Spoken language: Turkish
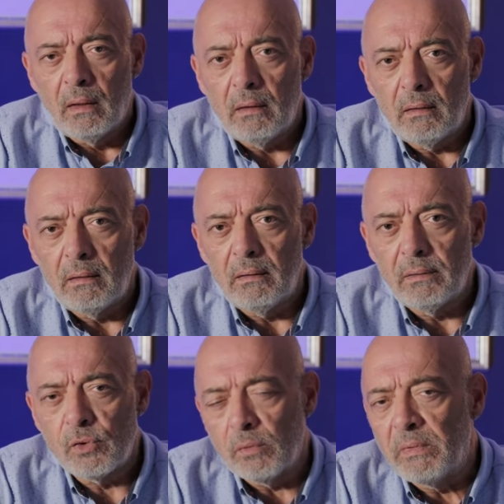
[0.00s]
e,
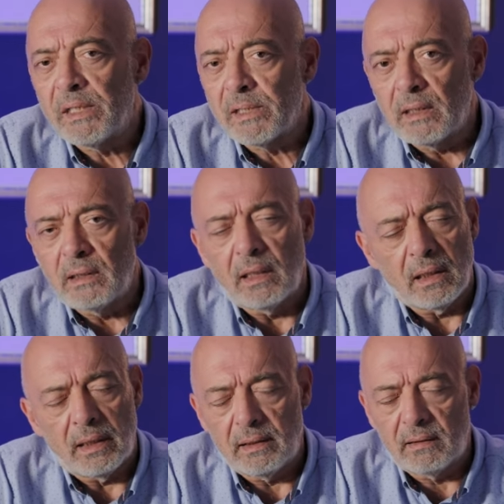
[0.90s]
zoom lenslerde de
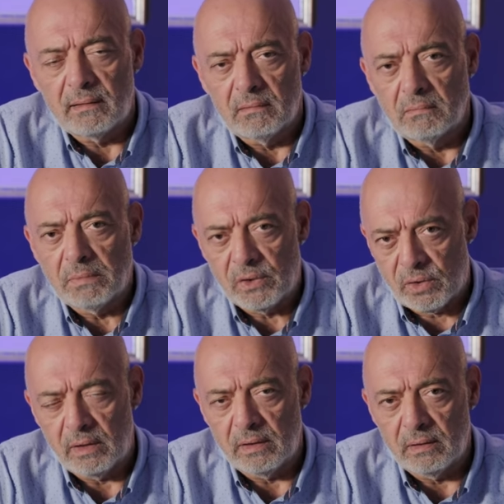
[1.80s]
gayet
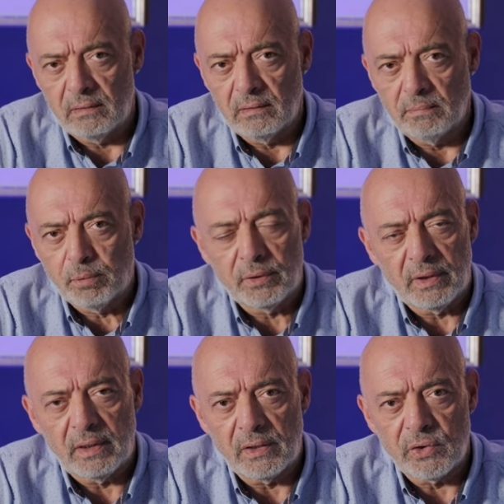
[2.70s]
başarılı
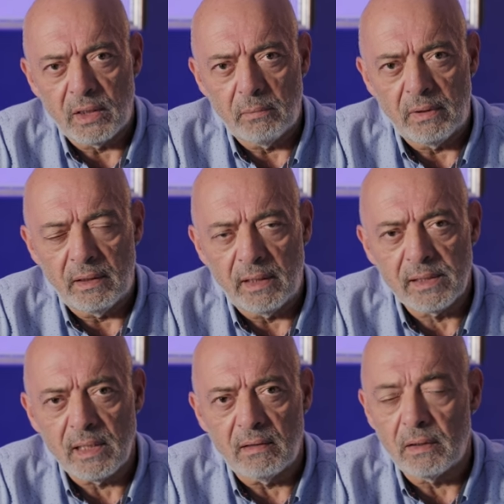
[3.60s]
portreler çekebilen
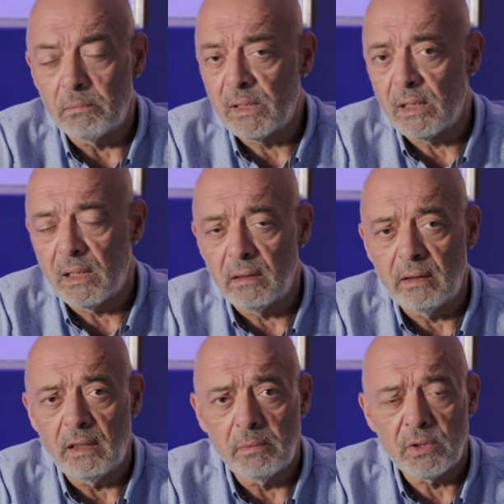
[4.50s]
lensler var. Mesela
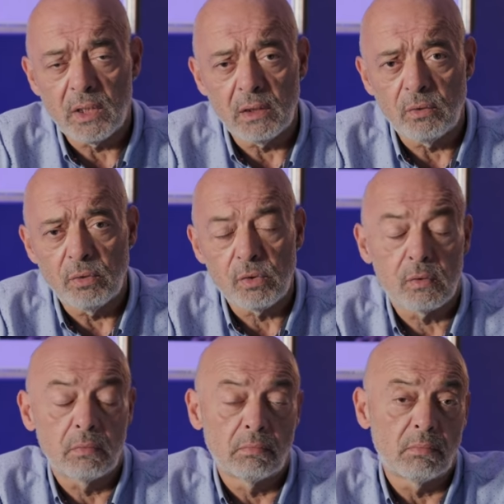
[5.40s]
55'e
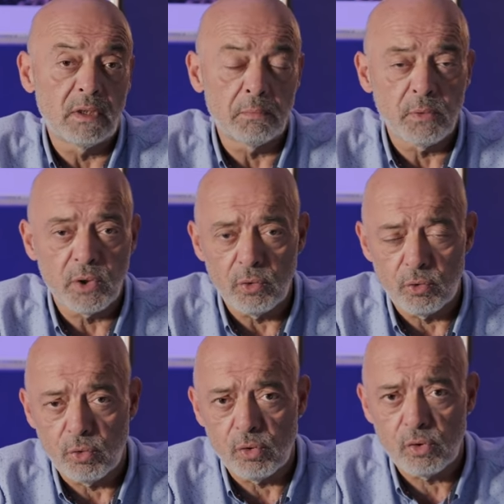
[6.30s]
200, 70'e
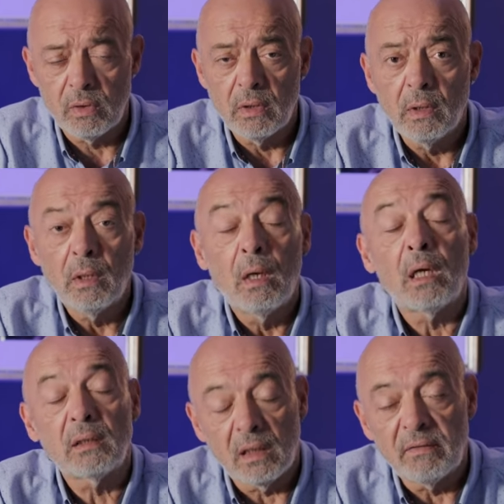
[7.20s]
300,
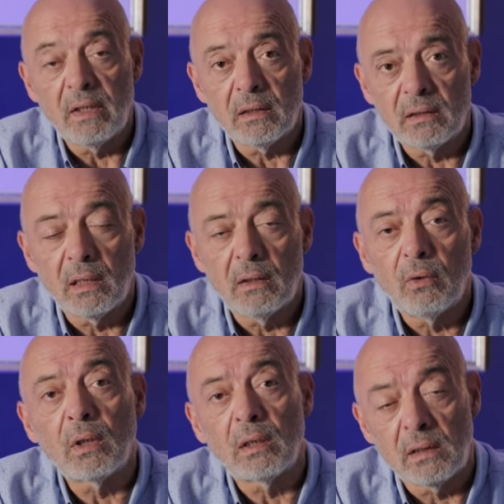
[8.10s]
hatta ve hatta
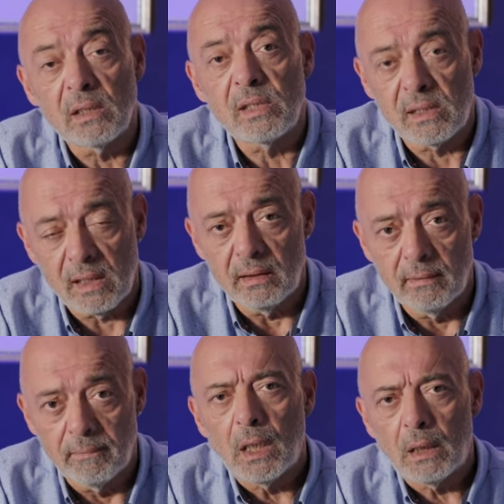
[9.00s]
16'ya 80.
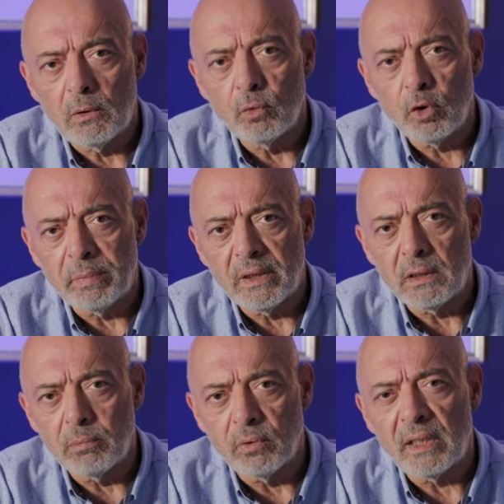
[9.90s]
Ama unutmayın
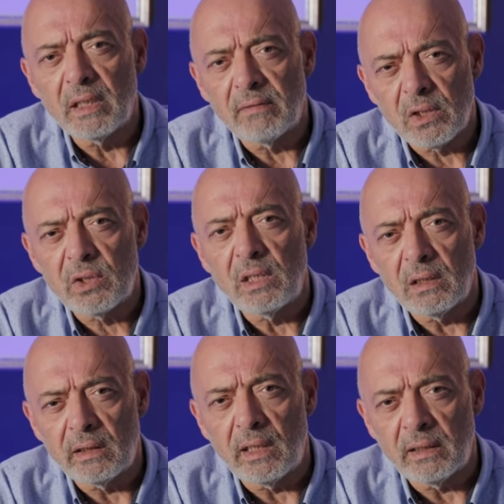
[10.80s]
ki bunlar yavaş diye
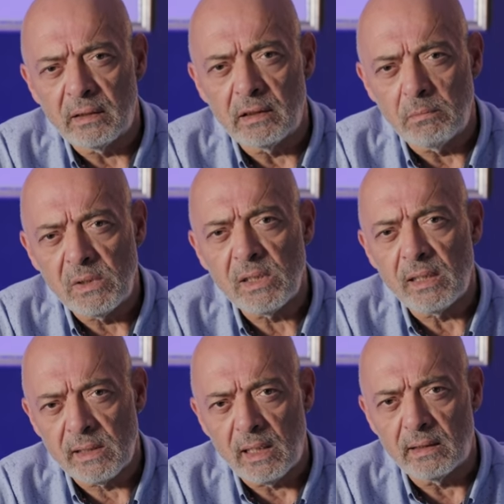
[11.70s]
nitelendirdiğimiz
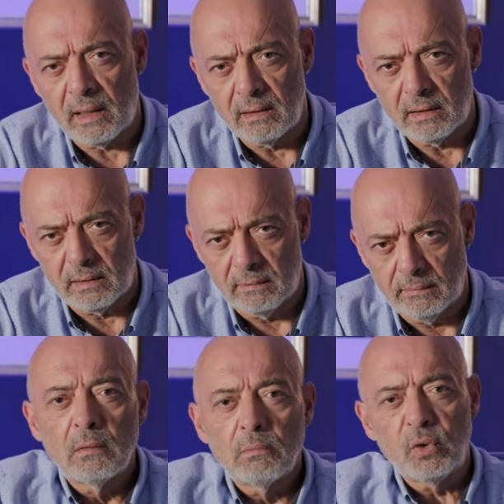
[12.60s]
lenslerdendir.
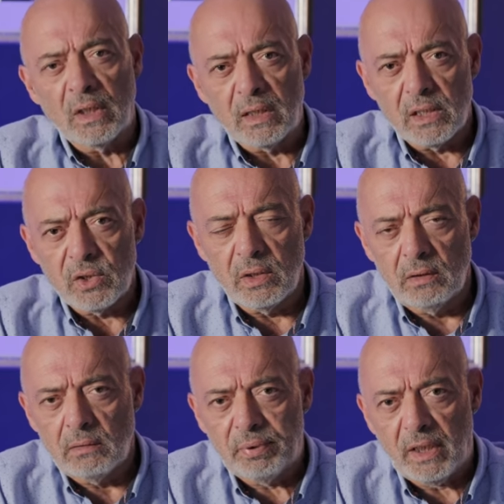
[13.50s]
Buna
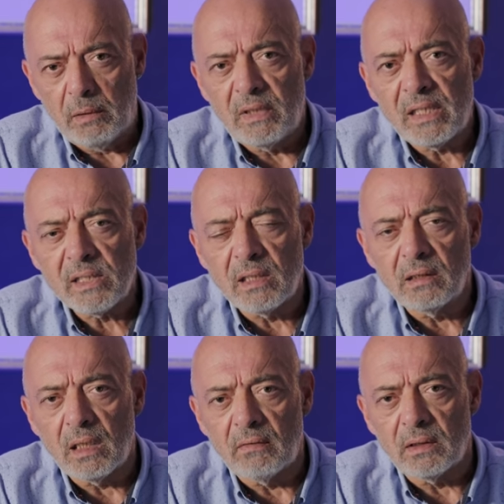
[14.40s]
karşın prime lenslerin
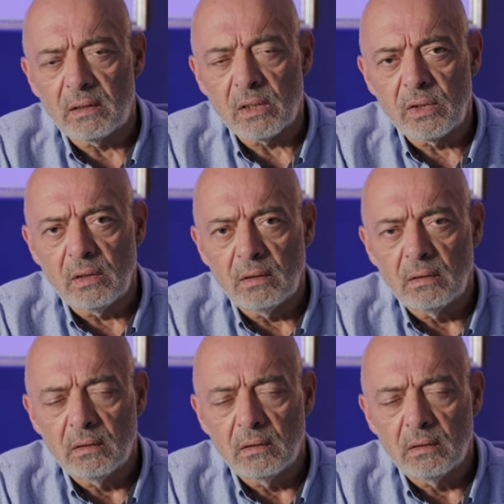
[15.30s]
avantajı